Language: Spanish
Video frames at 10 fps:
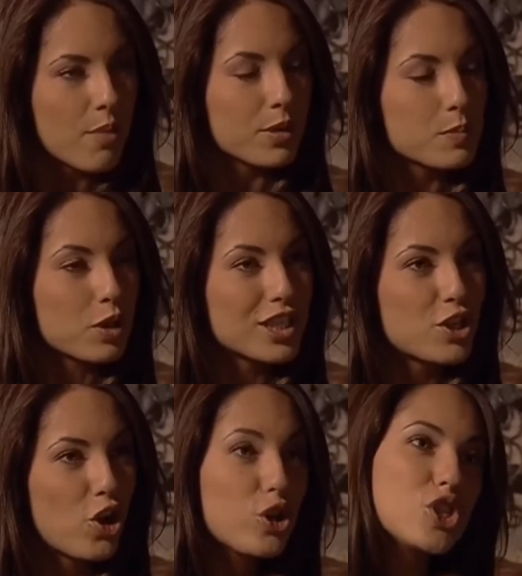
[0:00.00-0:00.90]
Pues por si
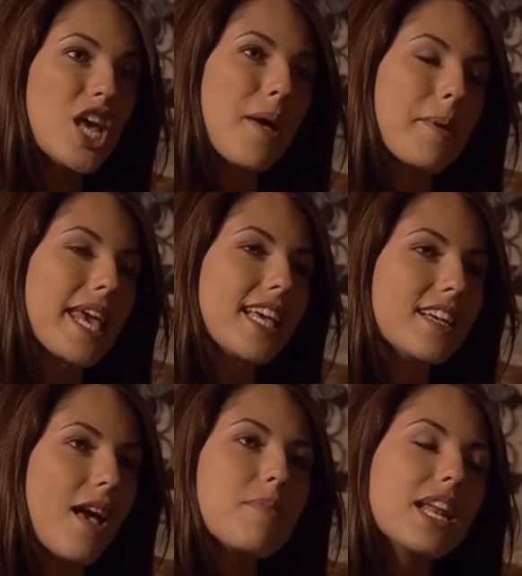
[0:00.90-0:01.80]
no lo sabe,
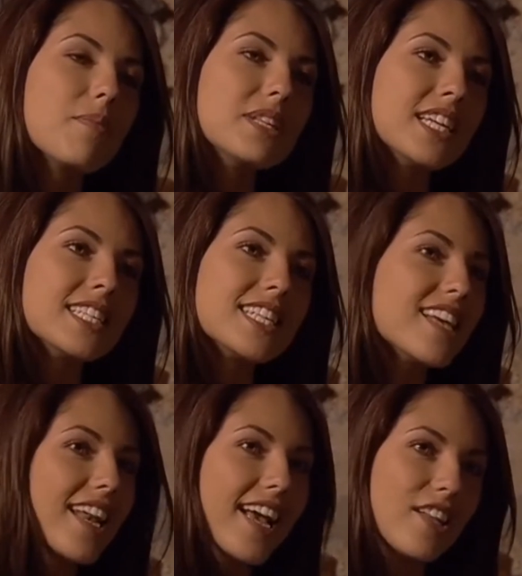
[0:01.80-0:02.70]
a mí el que me interesa
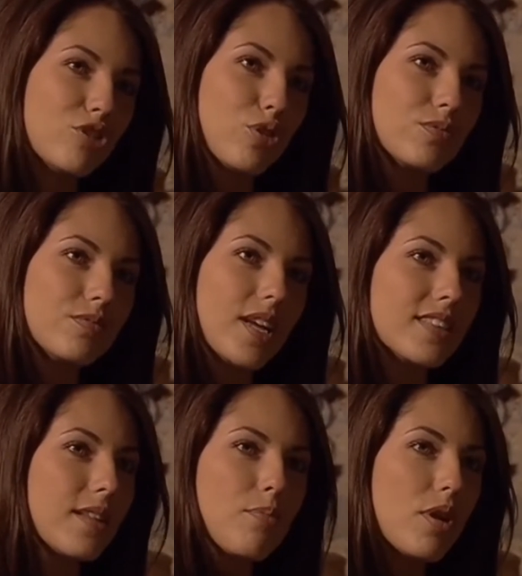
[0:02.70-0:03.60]
es Alejandro. Él
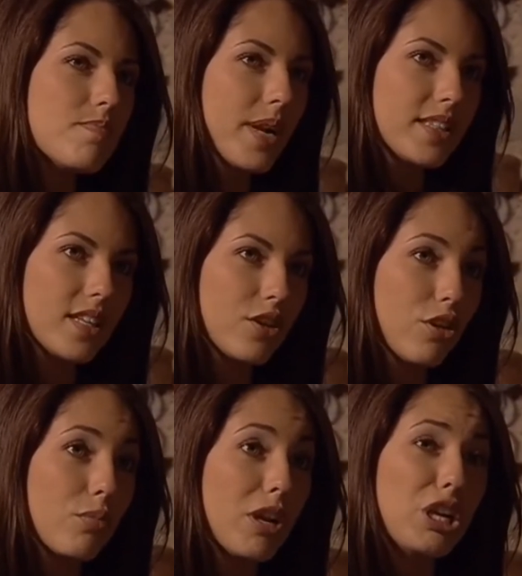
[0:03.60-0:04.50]
es tan buen
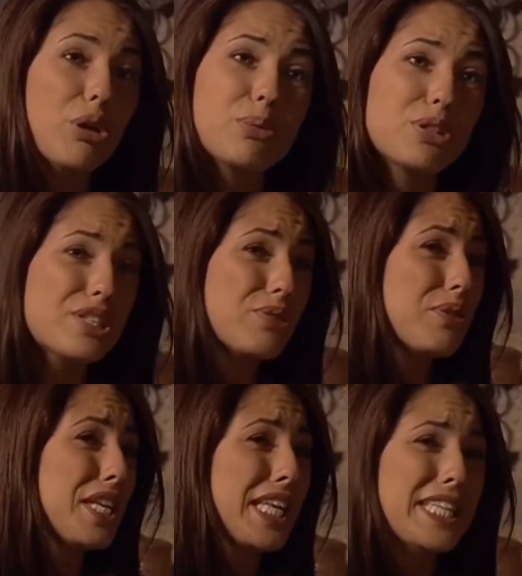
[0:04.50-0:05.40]
partido como el novio de su
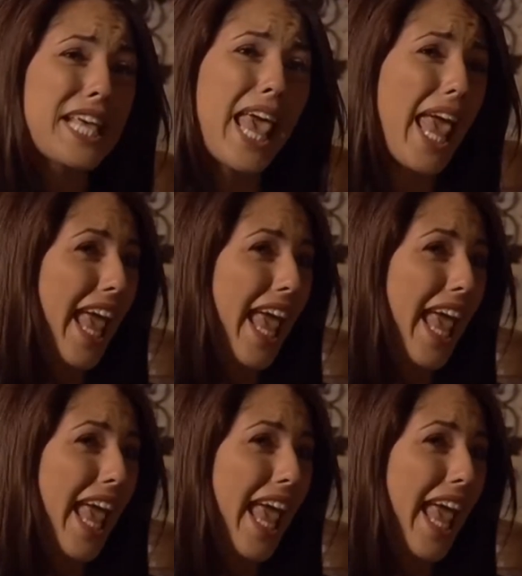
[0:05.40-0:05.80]
niña.